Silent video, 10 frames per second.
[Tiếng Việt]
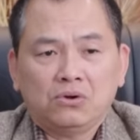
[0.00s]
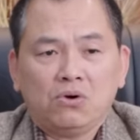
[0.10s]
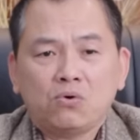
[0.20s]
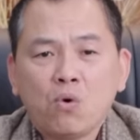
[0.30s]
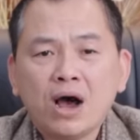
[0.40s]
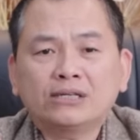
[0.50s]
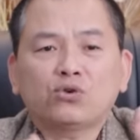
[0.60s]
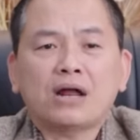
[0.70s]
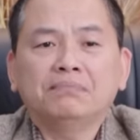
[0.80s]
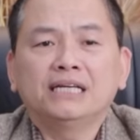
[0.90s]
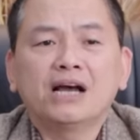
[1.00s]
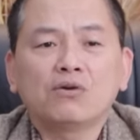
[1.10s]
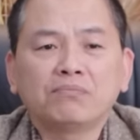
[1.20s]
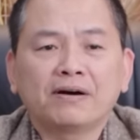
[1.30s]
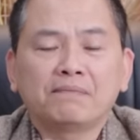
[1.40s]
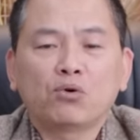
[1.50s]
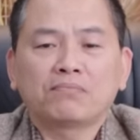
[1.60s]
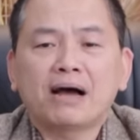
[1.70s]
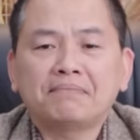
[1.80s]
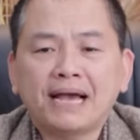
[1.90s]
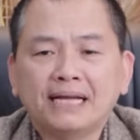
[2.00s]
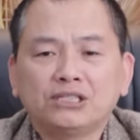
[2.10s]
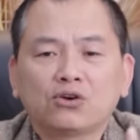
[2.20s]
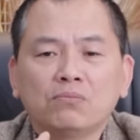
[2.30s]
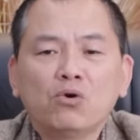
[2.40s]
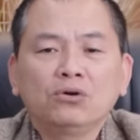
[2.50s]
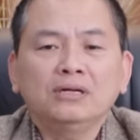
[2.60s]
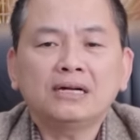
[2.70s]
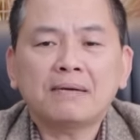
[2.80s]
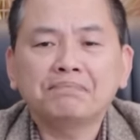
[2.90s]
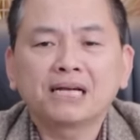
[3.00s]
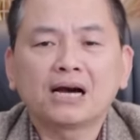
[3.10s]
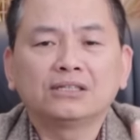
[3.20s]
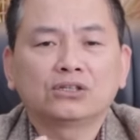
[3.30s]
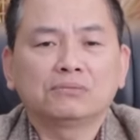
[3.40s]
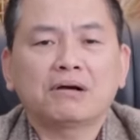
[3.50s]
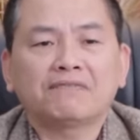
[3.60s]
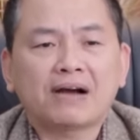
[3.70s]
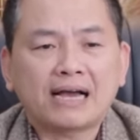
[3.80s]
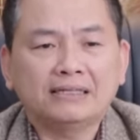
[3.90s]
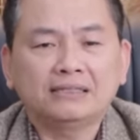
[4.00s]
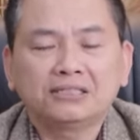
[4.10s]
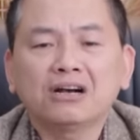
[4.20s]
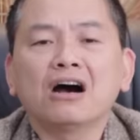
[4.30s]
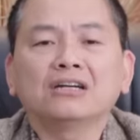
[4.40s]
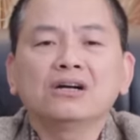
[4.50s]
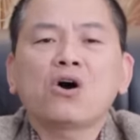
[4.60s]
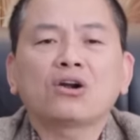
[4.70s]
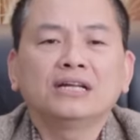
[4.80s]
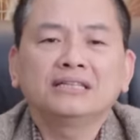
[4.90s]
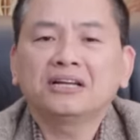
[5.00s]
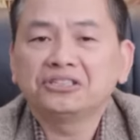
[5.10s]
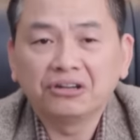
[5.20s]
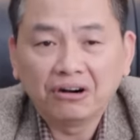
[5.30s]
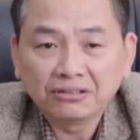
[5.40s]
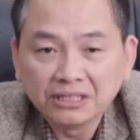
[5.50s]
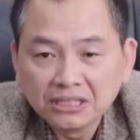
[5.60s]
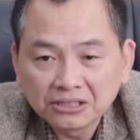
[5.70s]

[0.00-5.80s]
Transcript: nó hoàn toàn bị động mà một bà mẹ chỉ có 4 50 cân thôi mà phải chở đứa con đến tận trường